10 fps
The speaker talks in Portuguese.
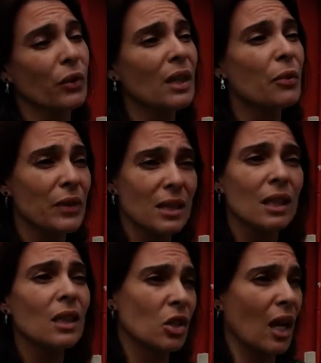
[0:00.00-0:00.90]
vindo a
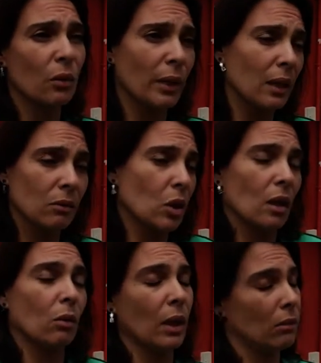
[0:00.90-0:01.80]
fazer e já não é
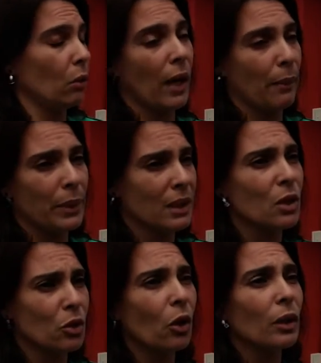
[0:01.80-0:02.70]
já não é não é a
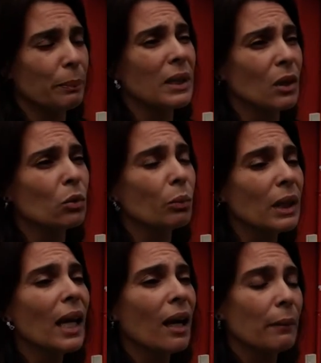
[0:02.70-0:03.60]
partir só a partir do
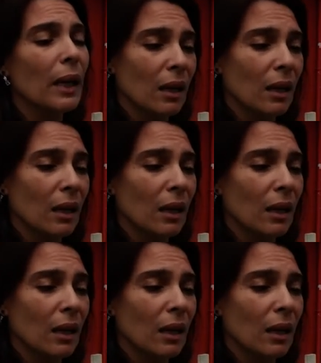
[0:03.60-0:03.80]
domingo é,